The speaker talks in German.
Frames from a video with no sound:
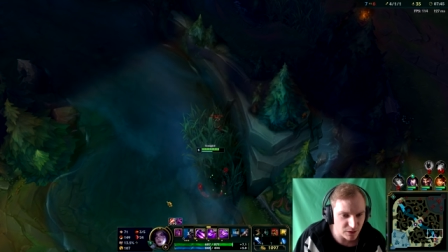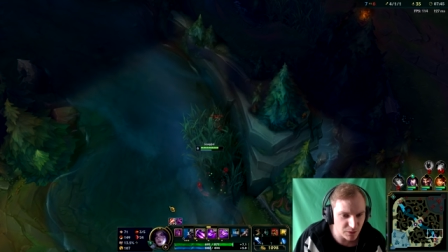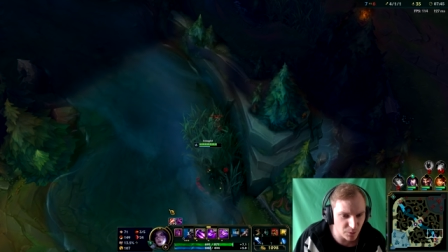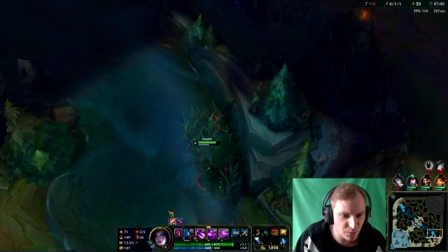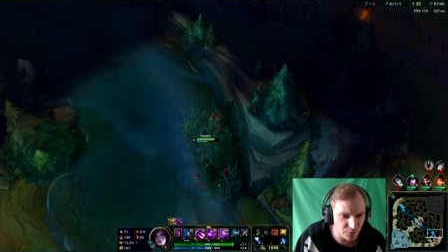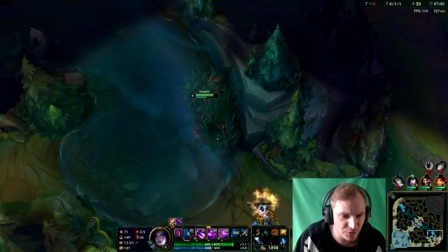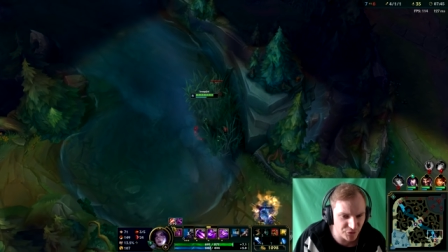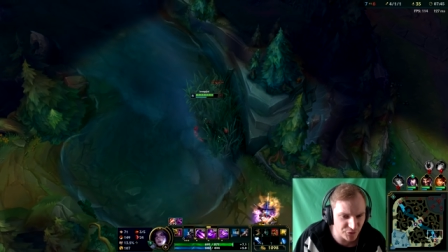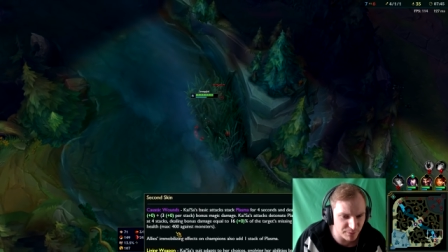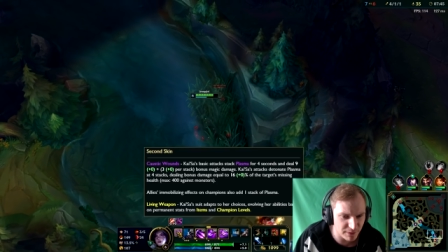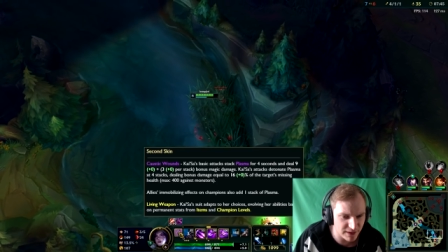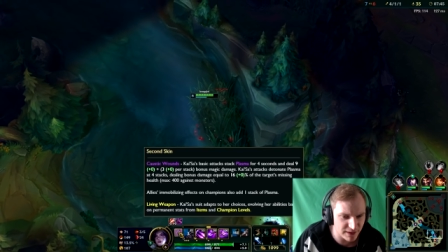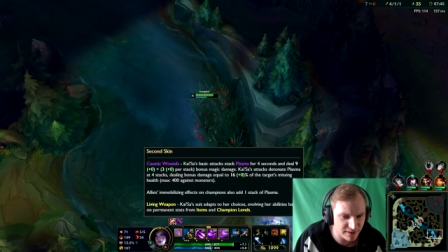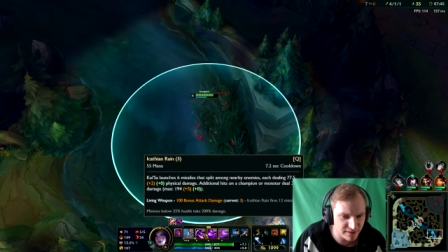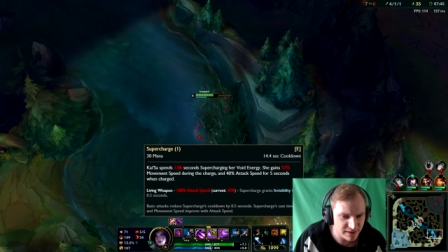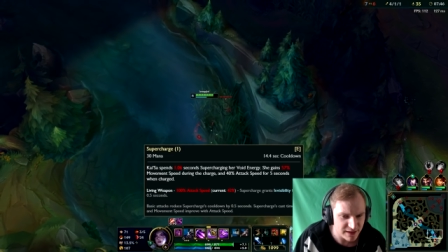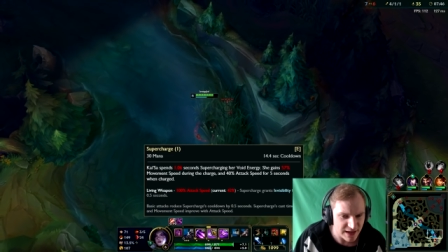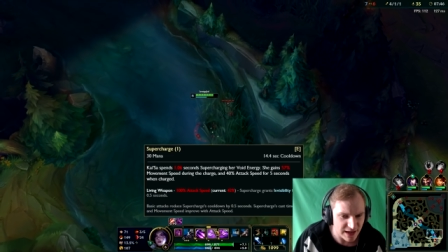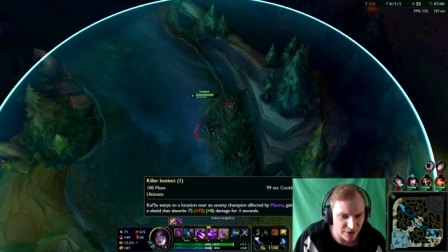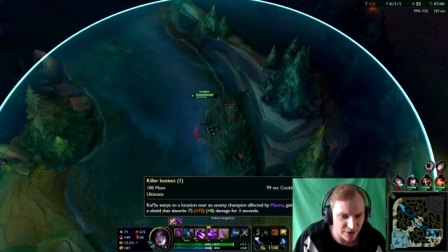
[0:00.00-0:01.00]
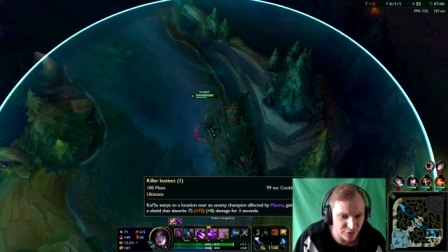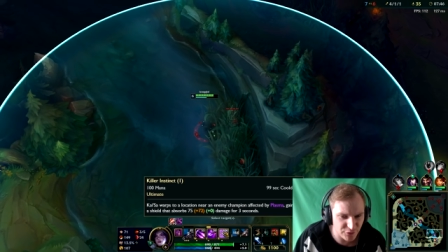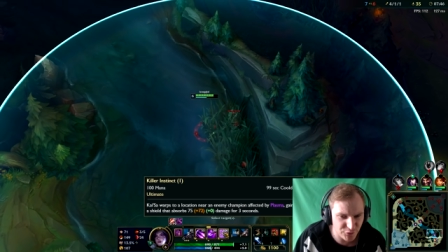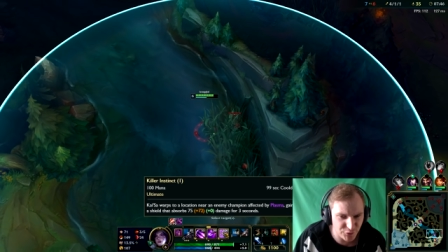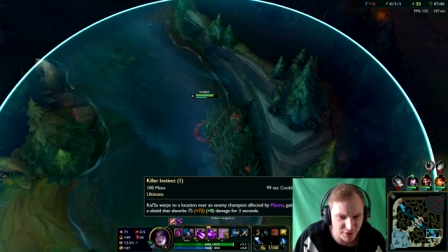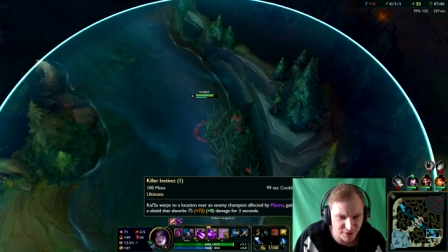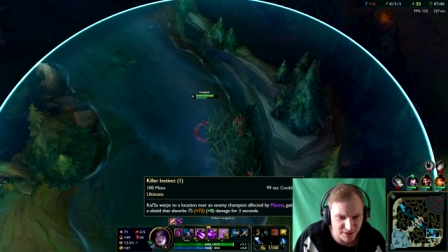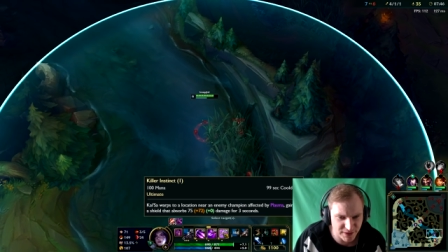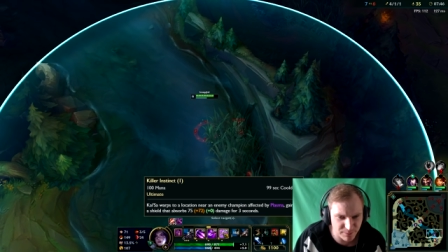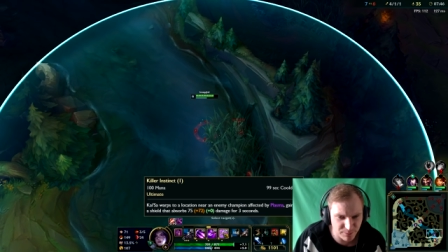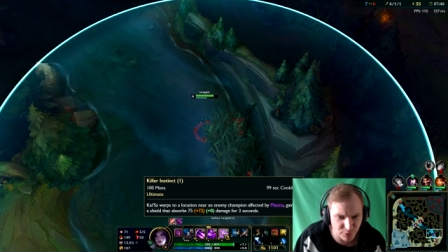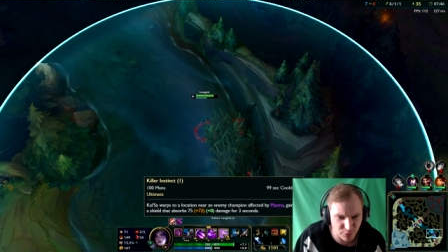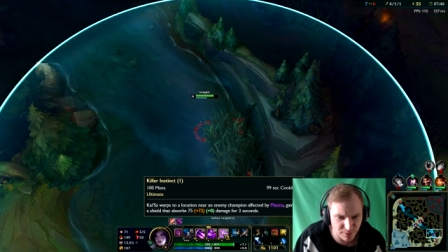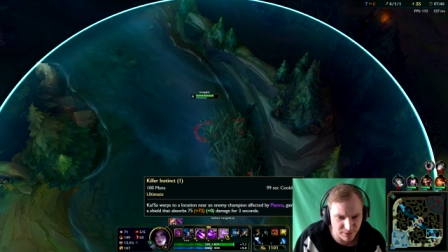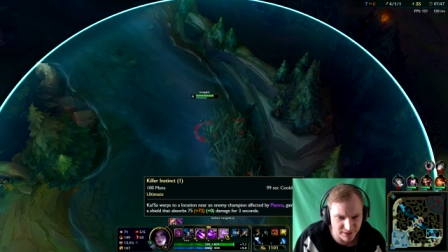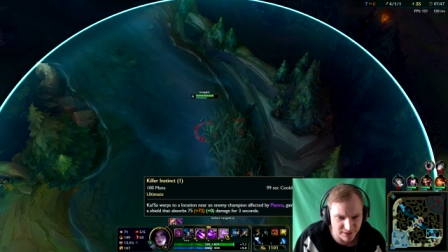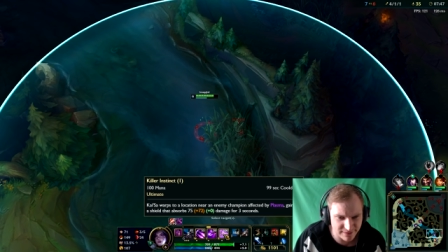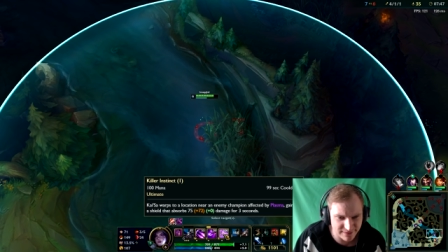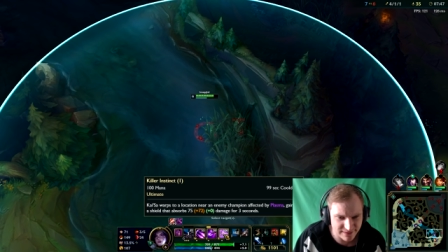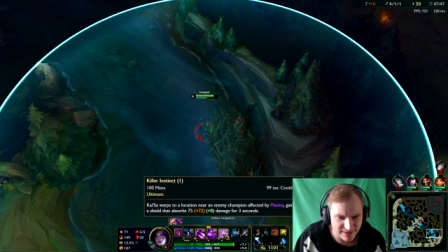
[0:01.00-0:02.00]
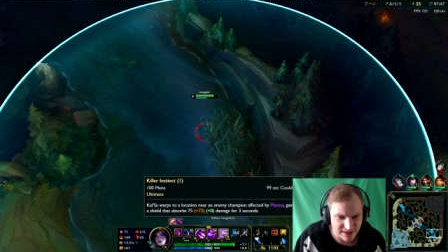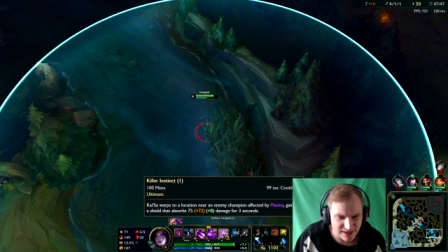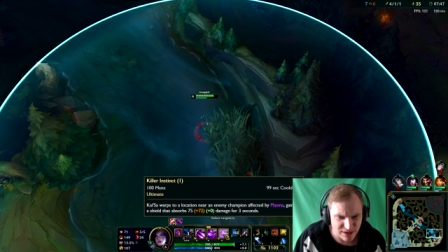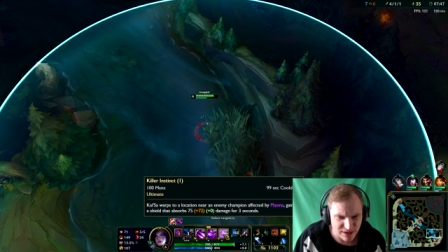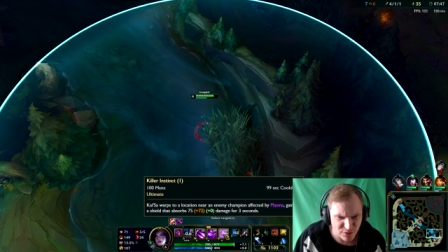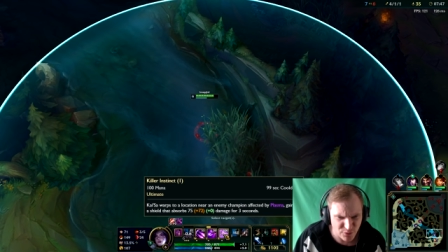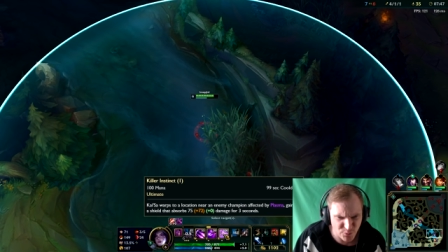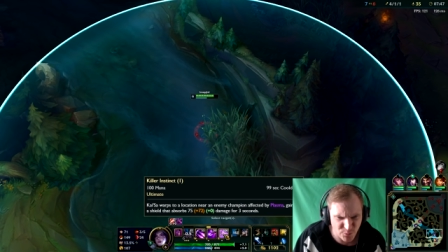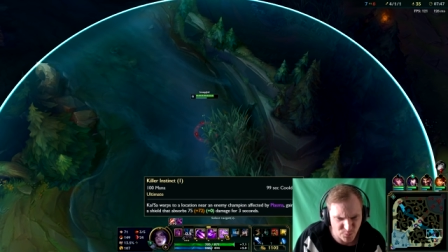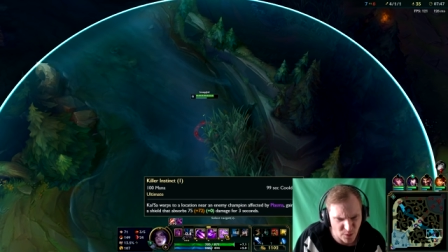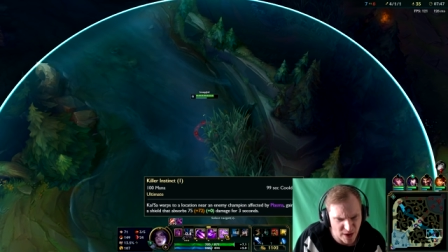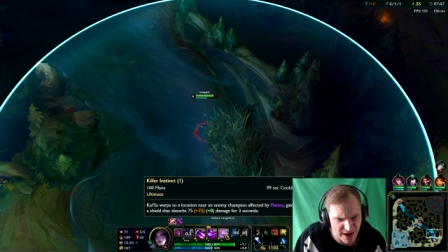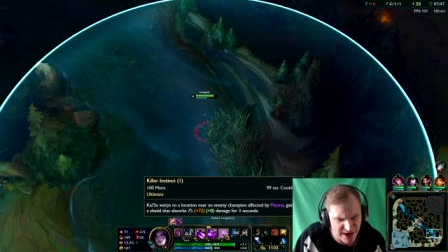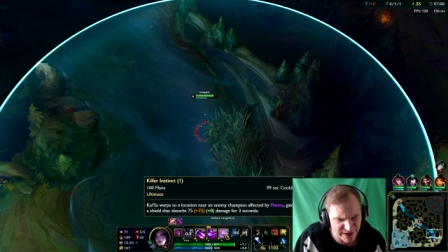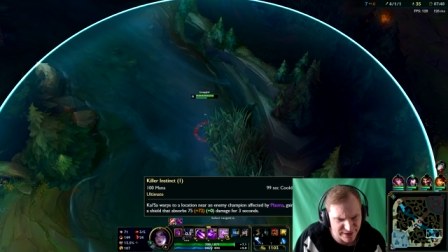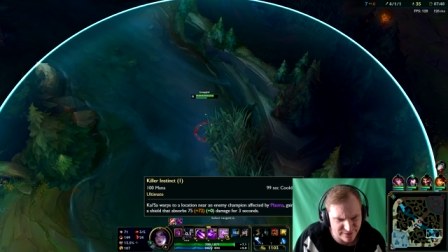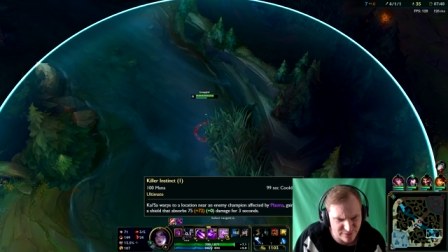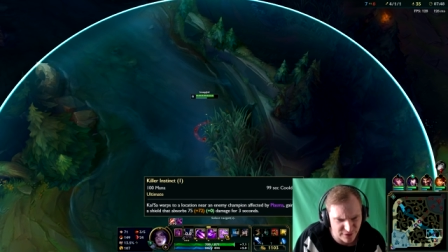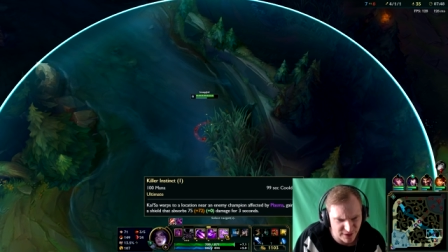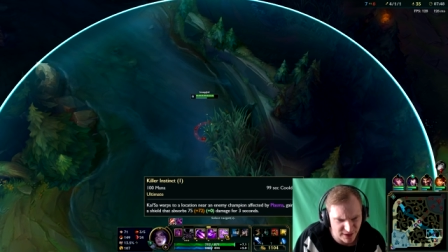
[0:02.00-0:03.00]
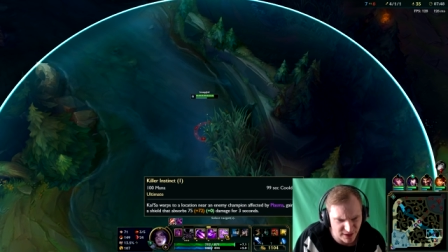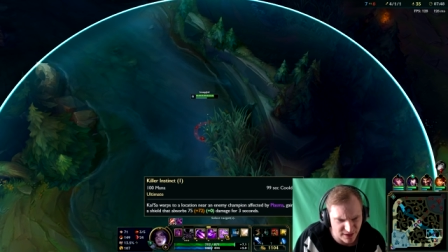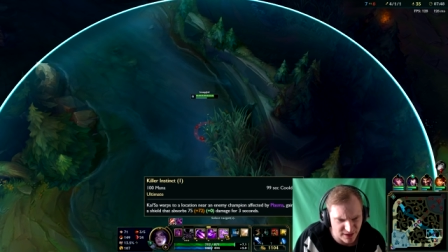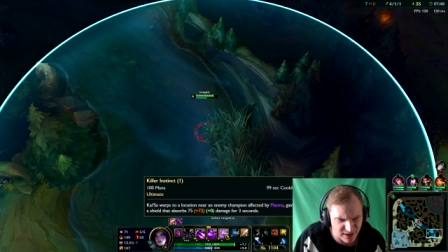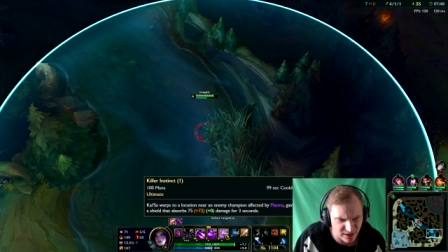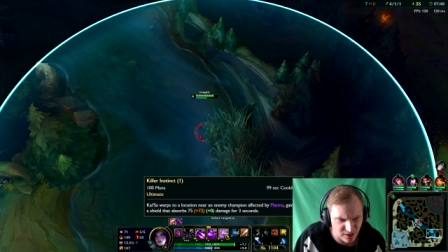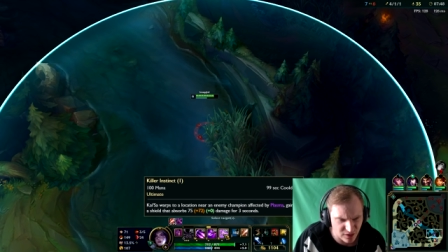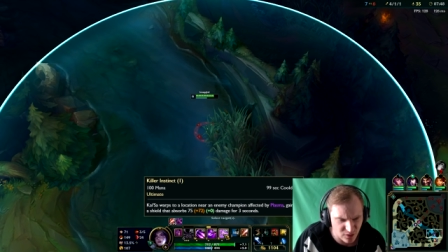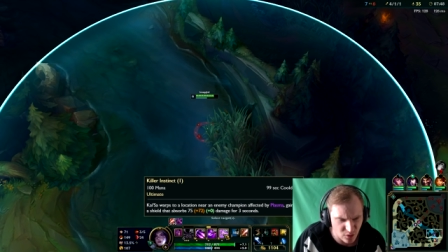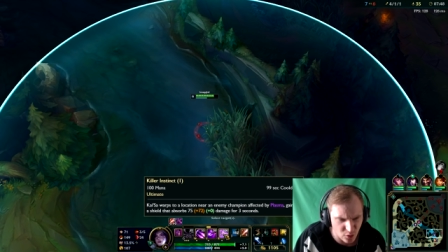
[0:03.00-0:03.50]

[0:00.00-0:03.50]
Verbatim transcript: Und zwar, also das Schild gibt übrigens echt wenig.